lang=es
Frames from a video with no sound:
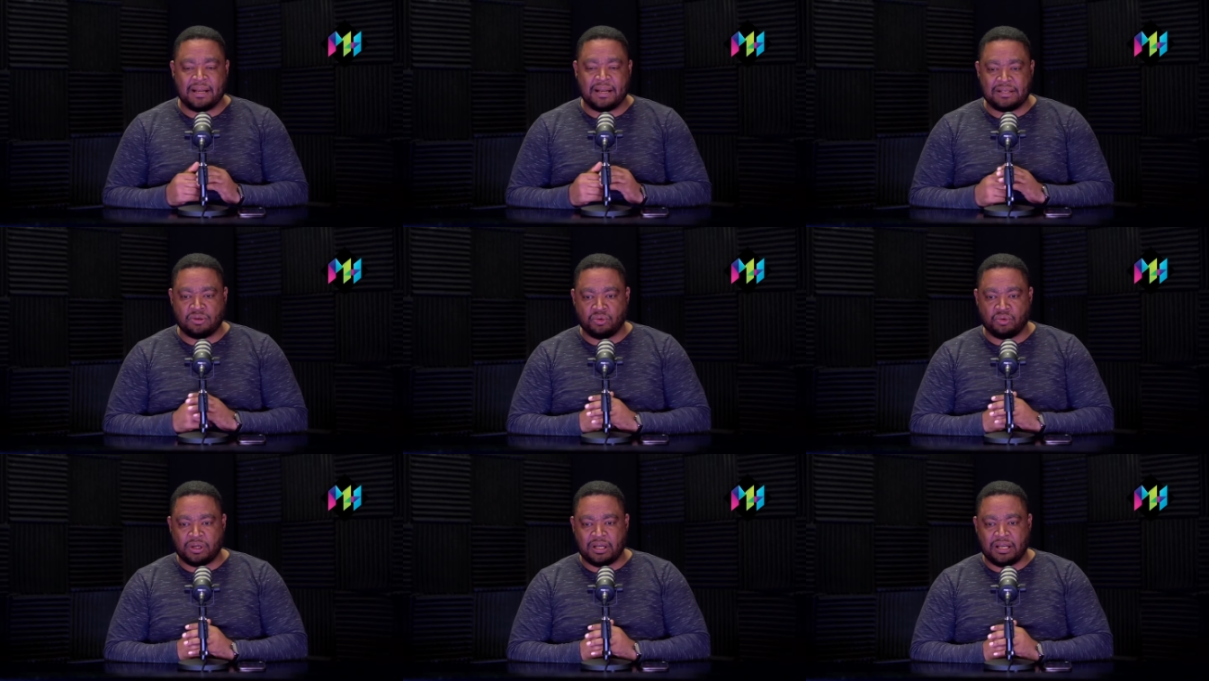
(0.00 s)

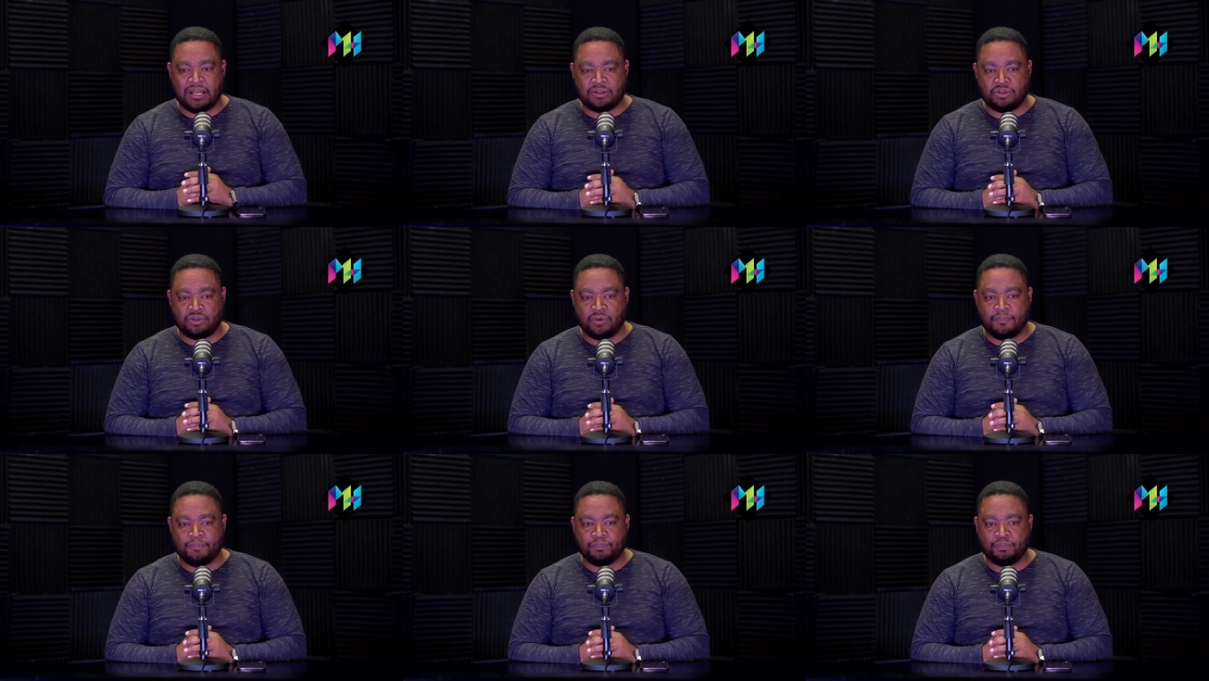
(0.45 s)
para su
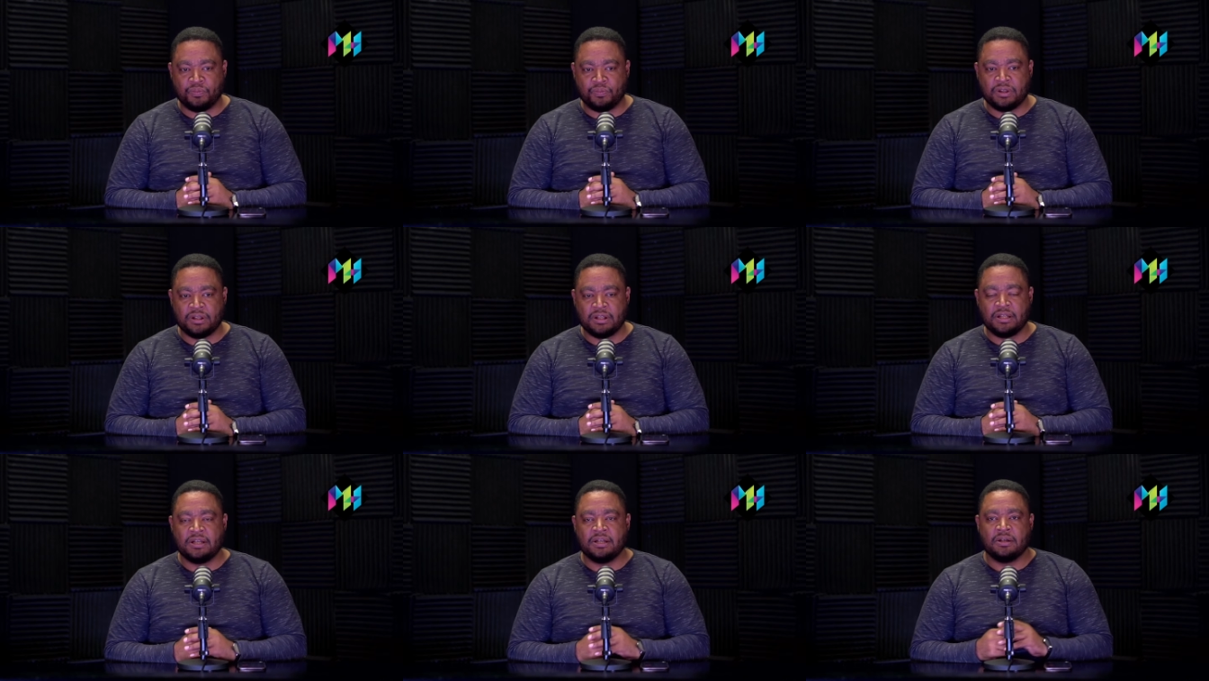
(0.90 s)
reelección,
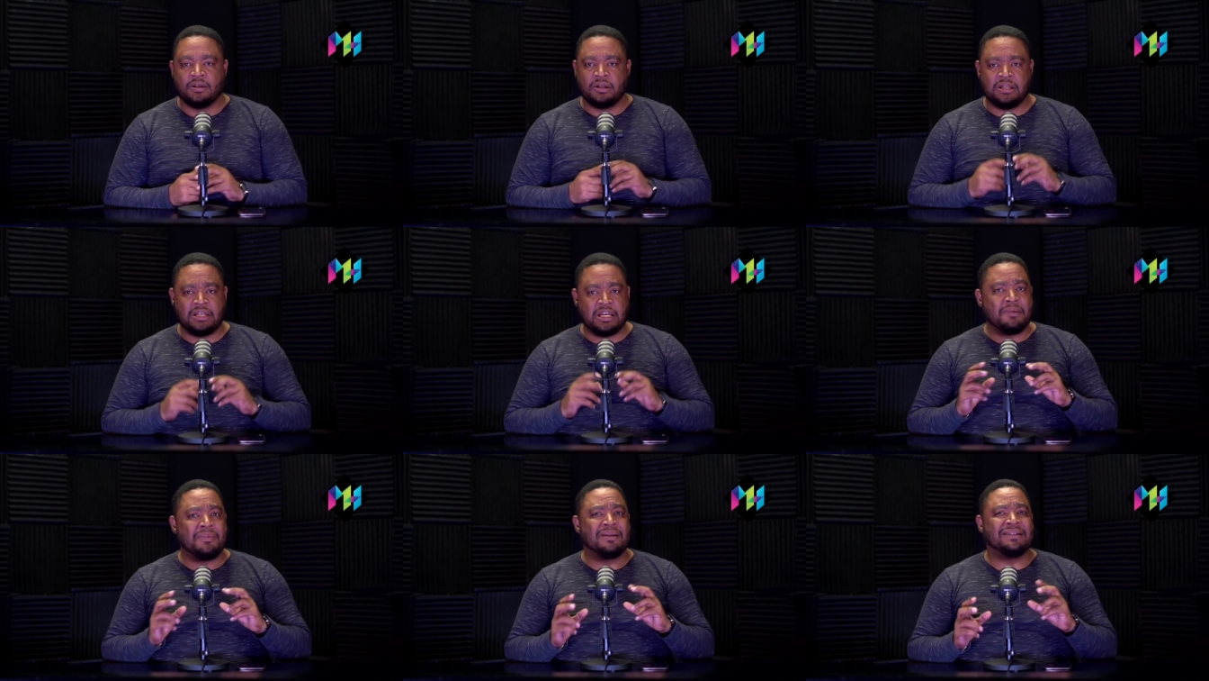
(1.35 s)

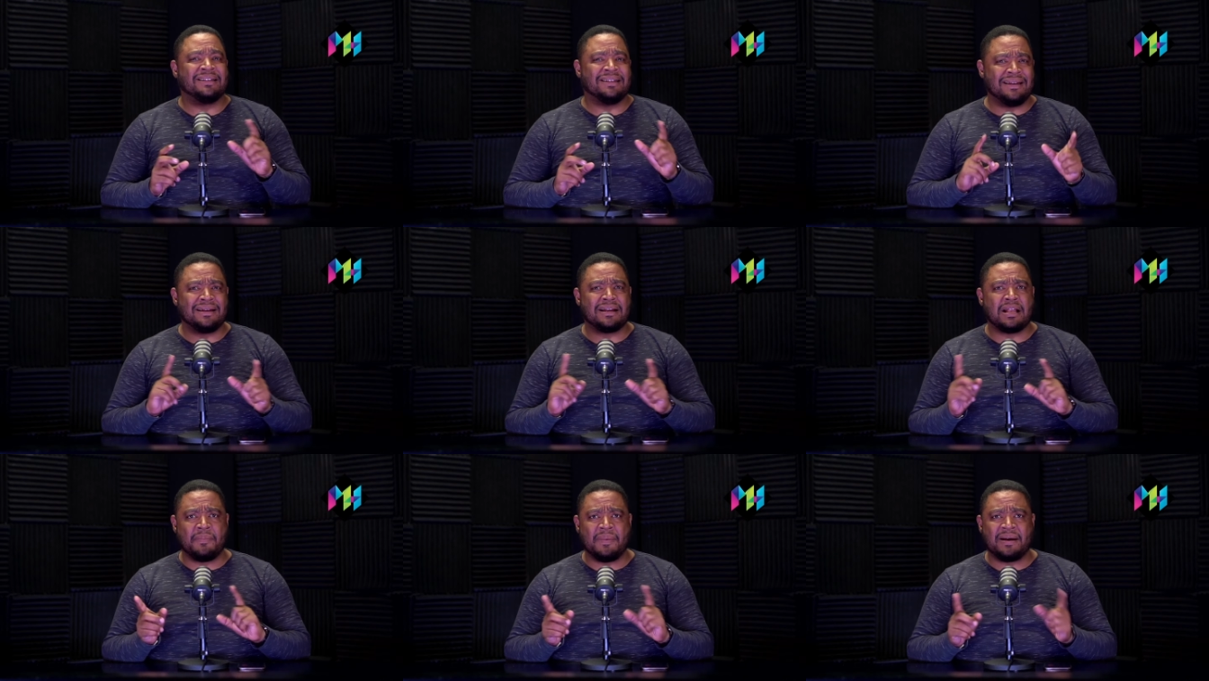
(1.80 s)
y él va a
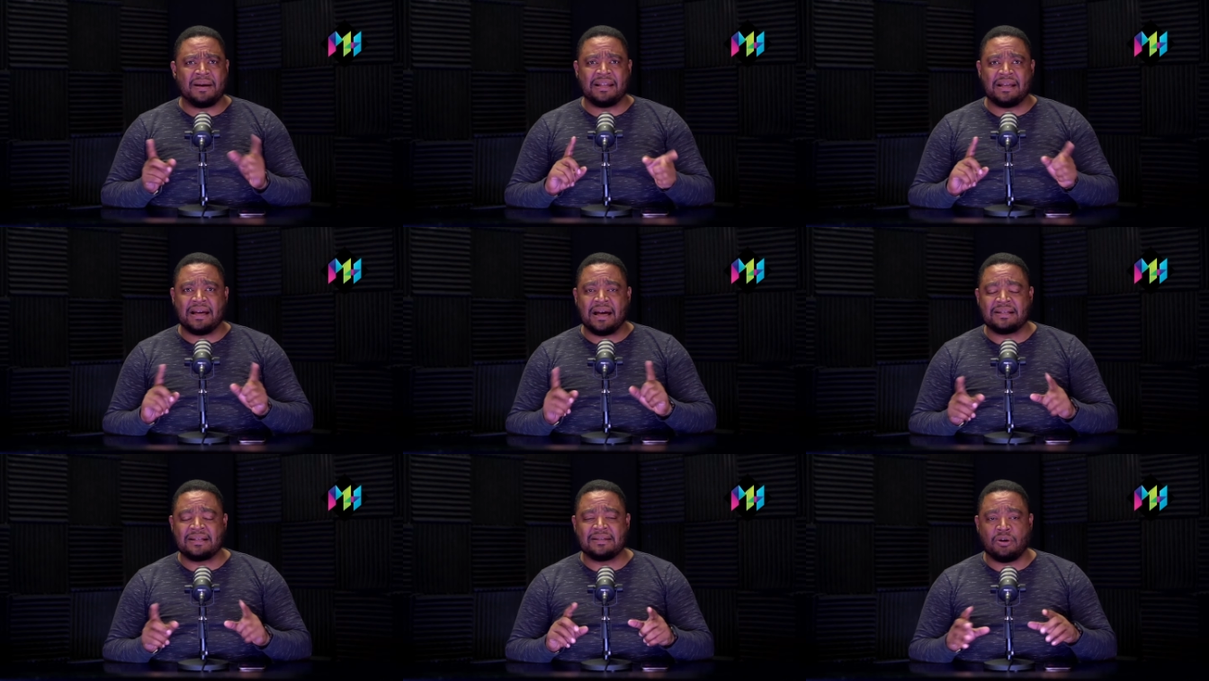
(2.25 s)
tener que
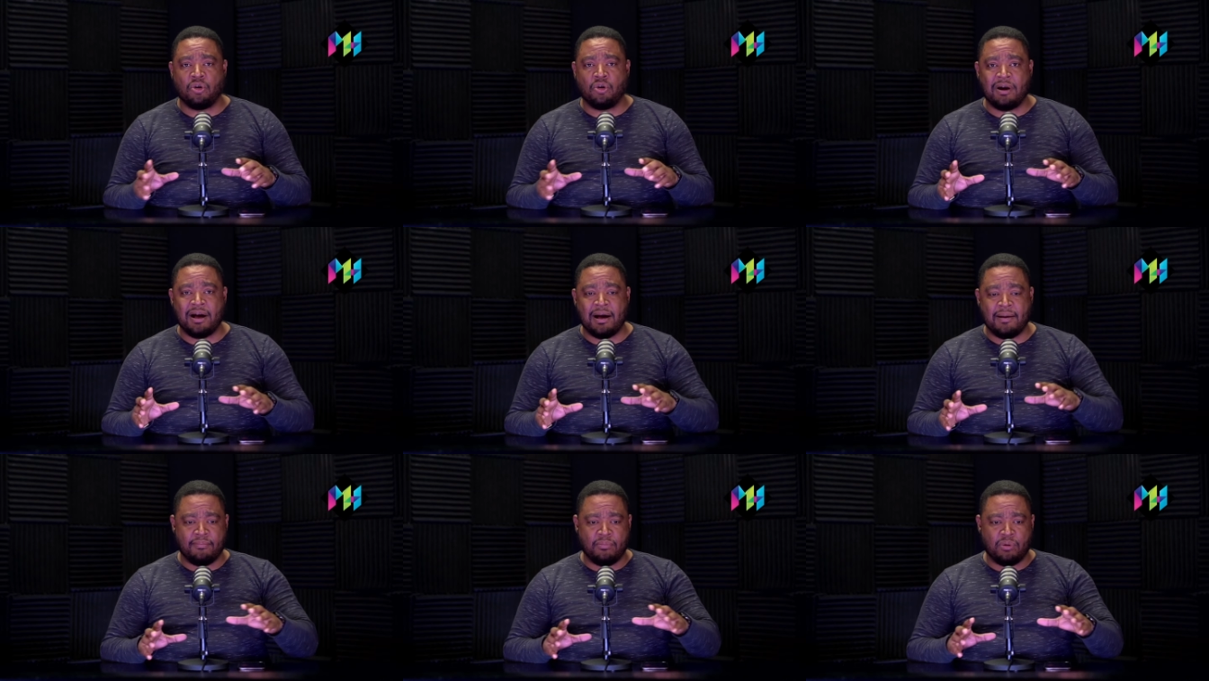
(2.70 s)
manejarse
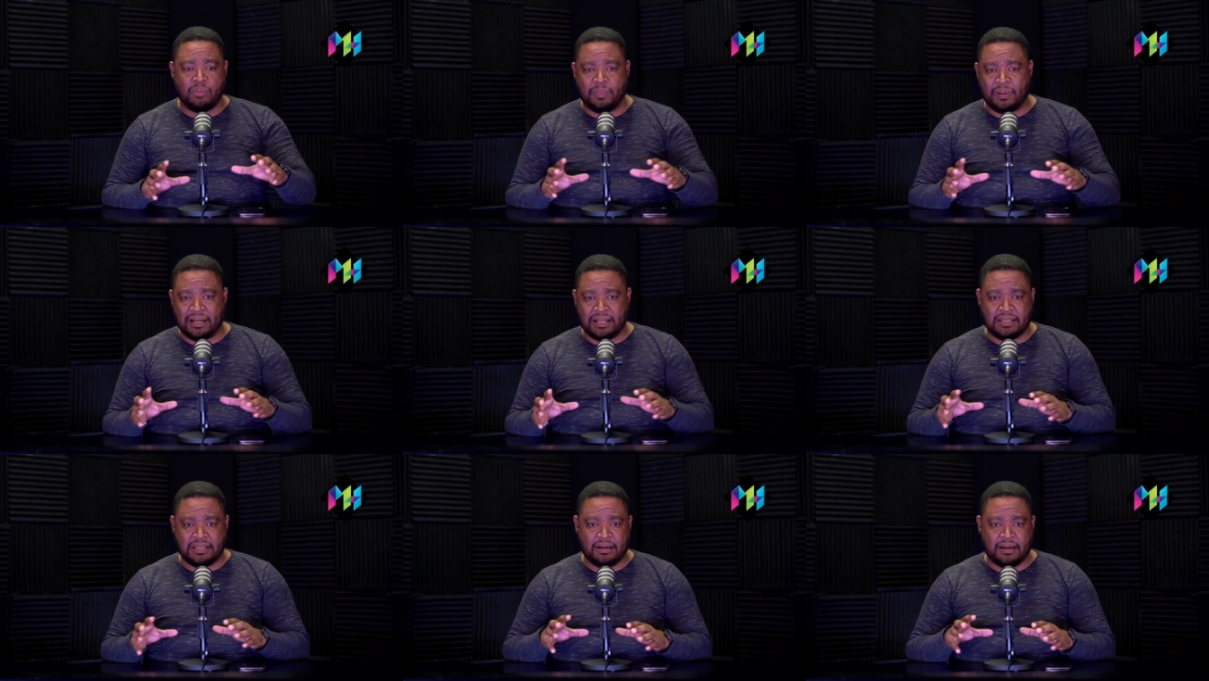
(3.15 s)
con ambos
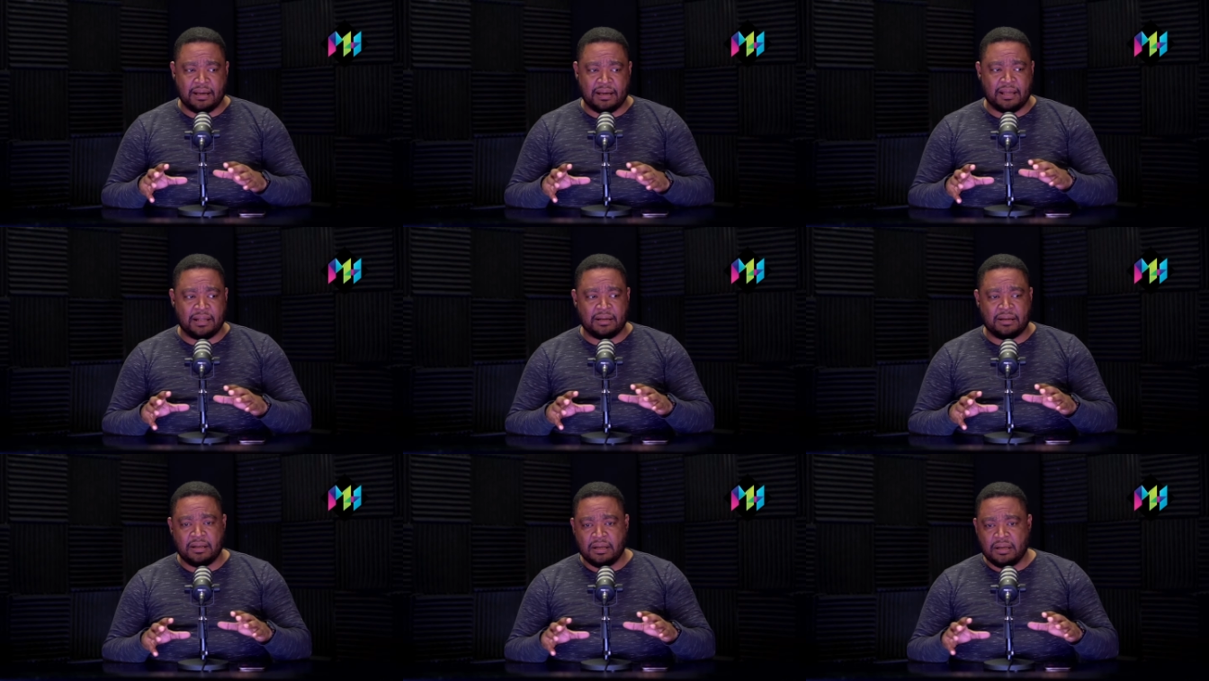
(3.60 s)
para
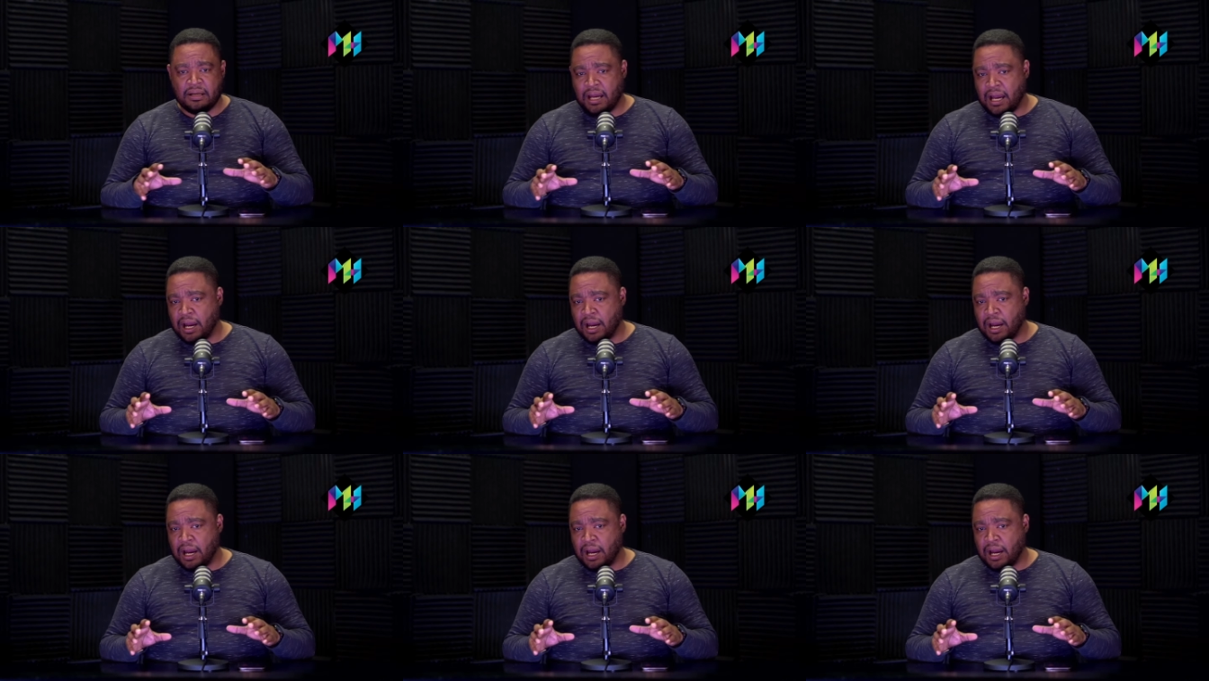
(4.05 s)
llegar